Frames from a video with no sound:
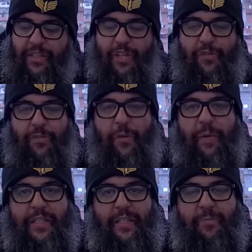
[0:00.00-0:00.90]
se eu vou
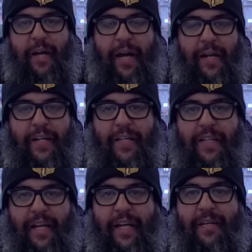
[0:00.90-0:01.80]
participar
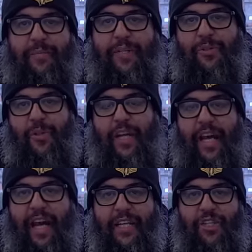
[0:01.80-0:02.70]
né, mano, do
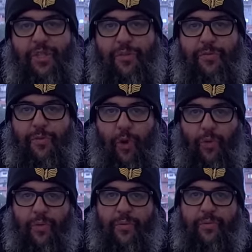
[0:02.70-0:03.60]
reality do
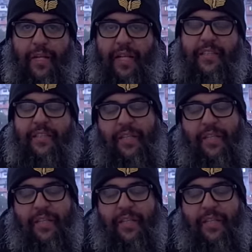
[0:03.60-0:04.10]
Flow, beleza?